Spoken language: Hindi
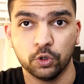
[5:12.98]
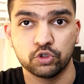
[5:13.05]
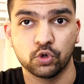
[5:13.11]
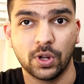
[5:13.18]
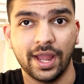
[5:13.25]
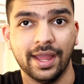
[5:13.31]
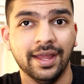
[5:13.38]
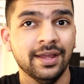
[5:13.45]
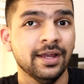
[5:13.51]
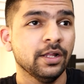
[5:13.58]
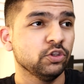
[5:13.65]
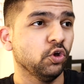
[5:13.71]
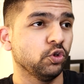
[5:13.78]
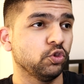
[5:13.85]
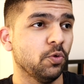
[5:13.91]
हो चुका है
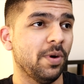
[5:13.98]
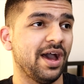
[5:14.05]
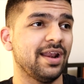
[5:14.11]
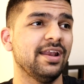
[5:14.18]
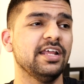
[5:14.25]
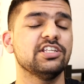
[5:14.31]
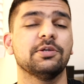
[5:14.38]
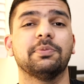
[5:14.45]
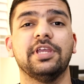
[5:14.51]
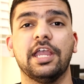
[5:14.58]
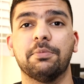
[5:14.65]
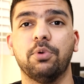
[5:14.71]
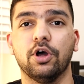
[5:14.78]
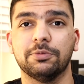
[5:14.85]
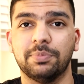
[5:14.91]
तो तुम्हारे लिए जबकि
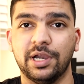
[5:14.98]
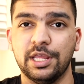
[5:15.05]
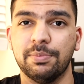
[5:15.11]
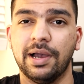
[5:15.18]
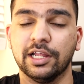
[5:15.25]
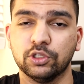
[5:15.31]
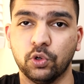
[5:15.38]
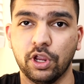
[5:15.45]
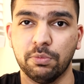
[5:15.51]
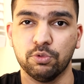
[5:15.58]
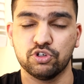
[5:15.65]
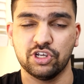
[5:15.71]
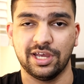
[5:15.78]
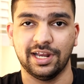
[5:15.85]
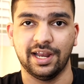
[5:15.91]
एक बहुत बड़ी बात होगी
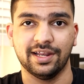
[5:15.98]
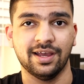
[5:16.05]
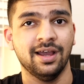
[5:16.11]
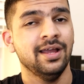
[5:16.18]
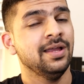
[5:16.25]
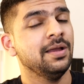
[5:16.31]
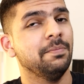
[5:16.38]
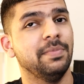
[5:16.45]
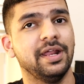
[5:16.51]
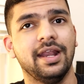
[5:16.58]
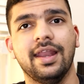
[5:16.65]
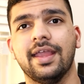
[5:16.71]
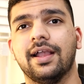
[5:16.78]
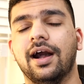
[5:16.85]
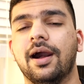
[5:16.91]
मुझे हराना
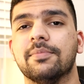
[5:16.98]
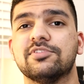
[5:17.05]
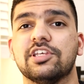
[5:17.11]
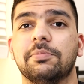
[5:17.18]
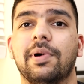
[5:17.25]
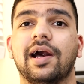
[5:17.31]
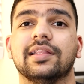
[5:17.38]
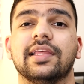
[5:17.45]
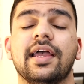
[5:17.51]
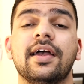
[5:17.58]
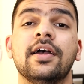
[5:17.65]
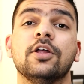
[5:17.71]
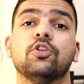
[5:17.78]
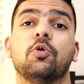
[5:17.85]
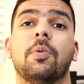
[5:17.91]
मेरे लिए एक आम सी बात है
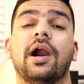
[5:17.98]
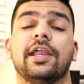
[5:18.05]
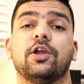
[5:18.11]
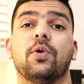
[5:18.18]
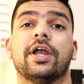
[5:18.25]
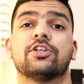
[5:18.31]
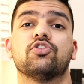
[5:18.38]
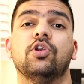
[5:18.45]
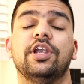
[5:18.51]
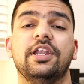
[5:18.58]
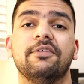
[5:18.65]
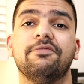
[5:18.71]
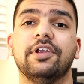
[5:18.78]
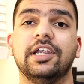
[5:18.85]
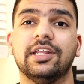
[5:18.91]
तुम्हारे को एक्चुअली
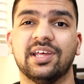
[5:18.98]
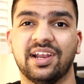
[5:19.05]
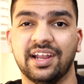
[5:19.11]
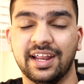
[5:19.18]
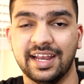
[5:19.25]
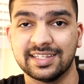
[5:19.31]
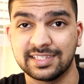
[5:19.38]
डिफीट करना